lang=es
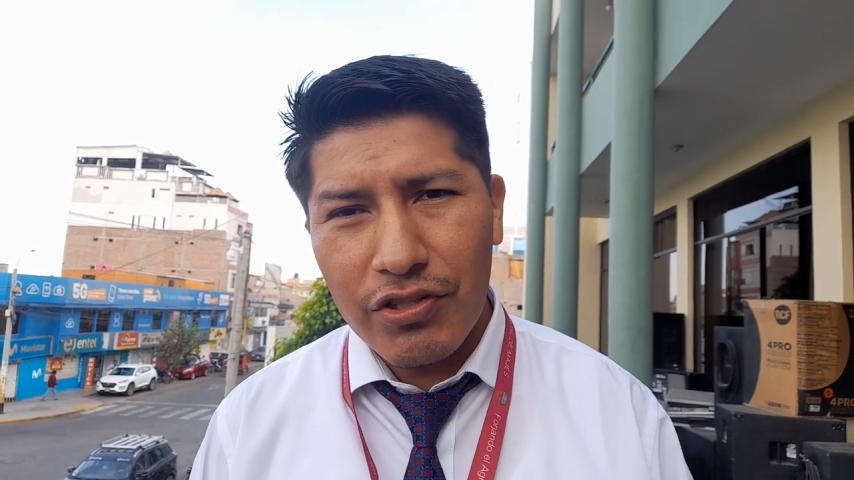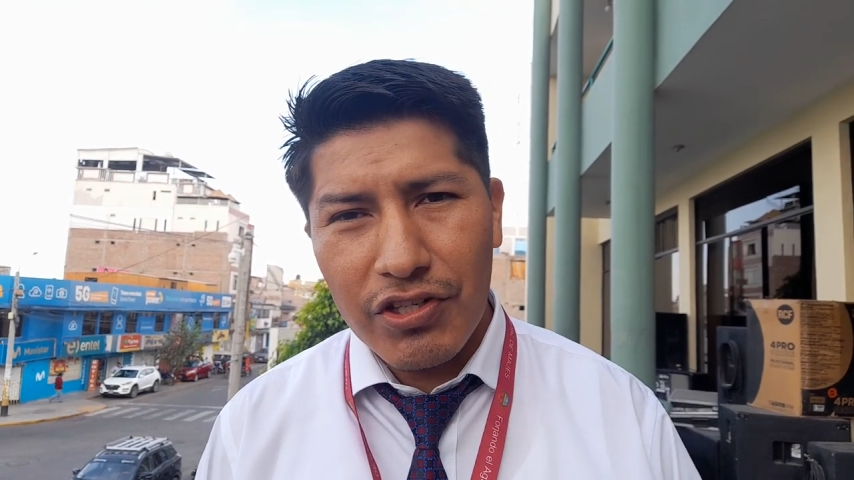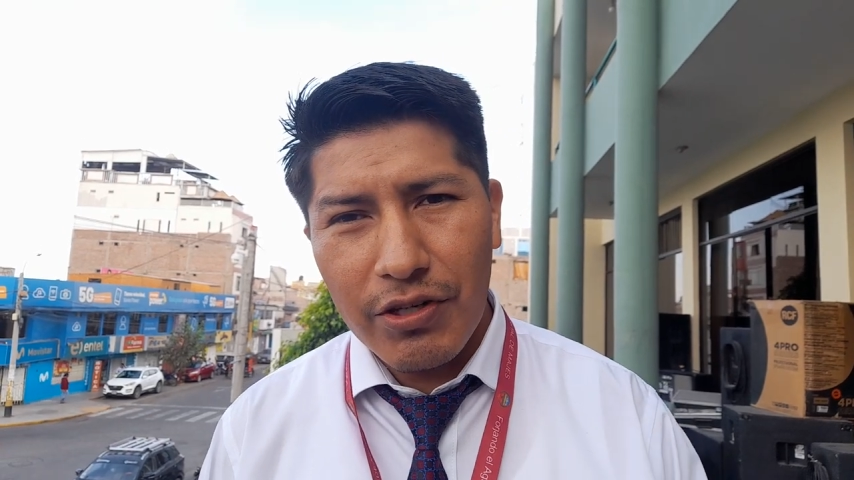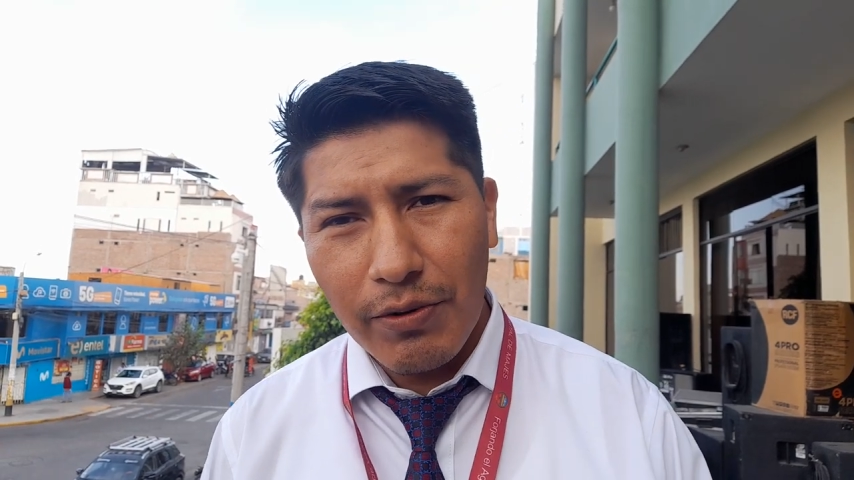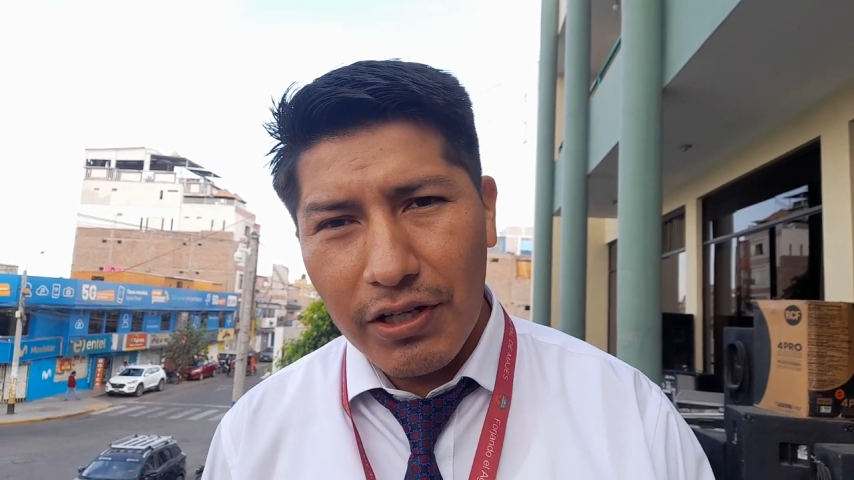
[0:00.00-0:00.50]

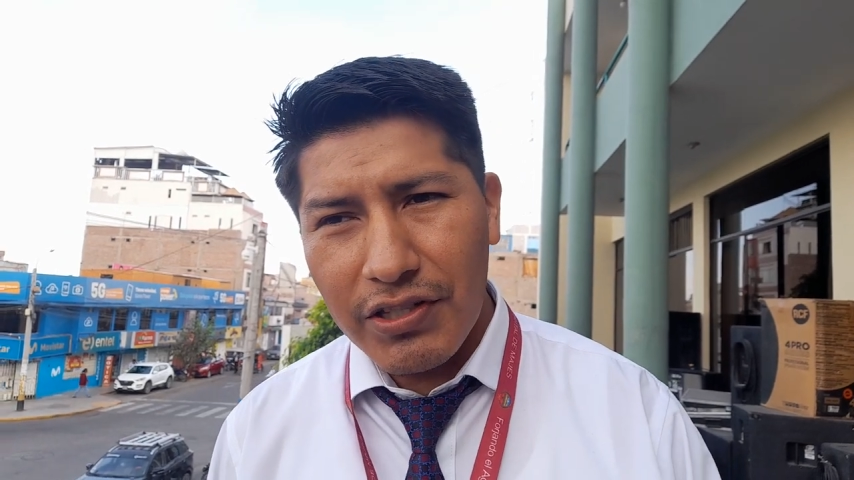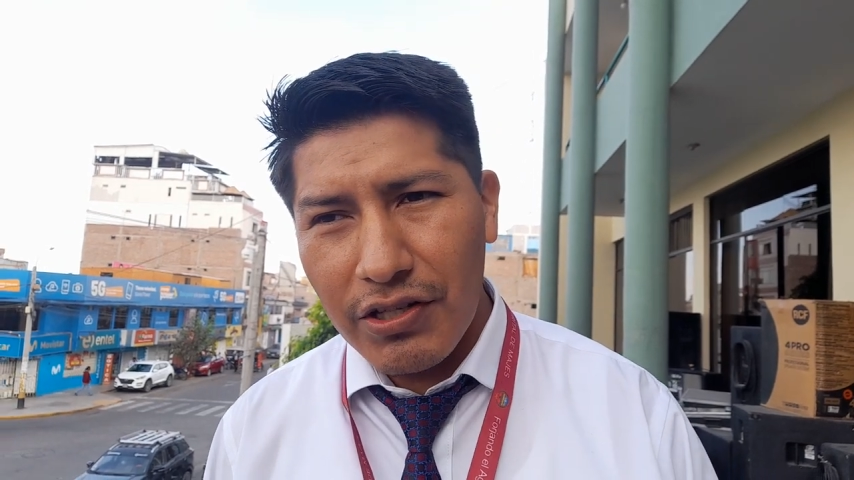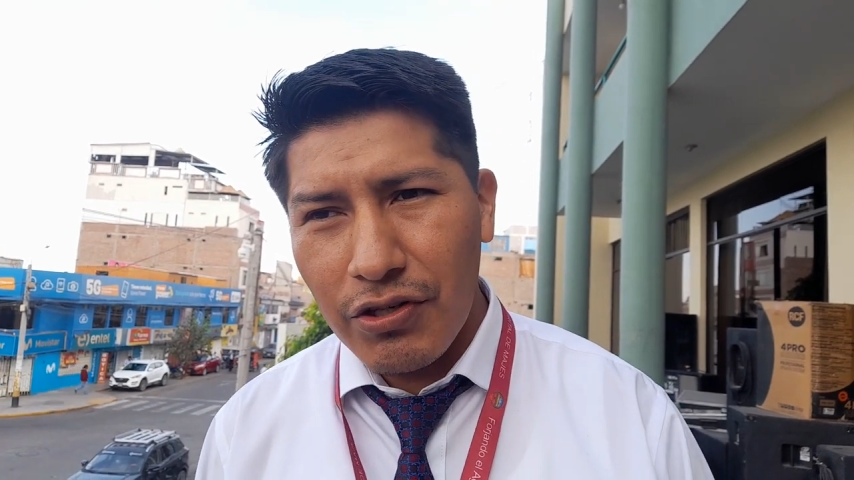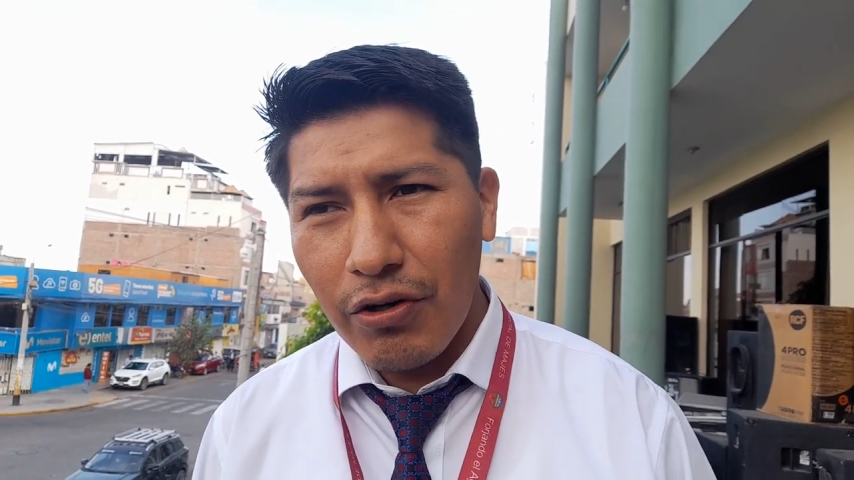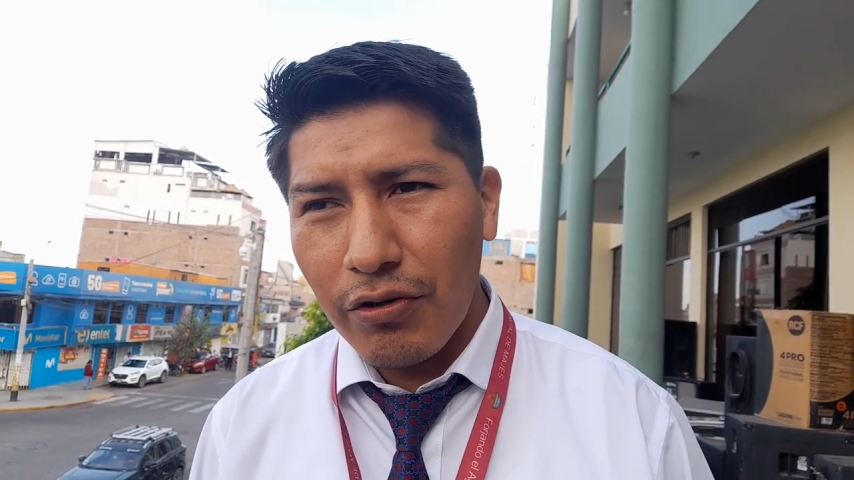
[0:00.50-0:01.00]

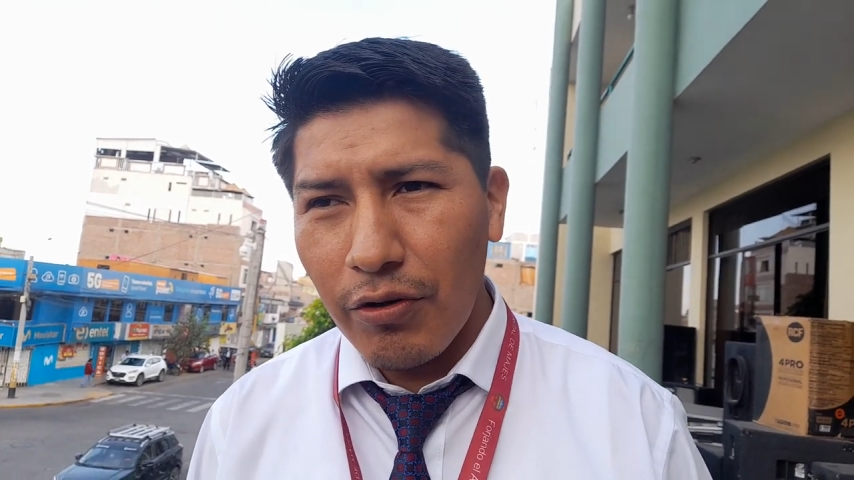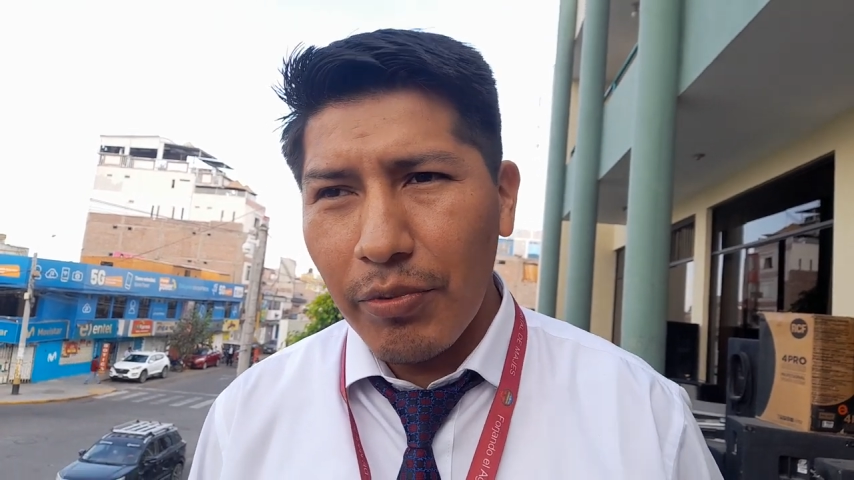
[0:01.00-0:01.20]
sensibilización ¿no?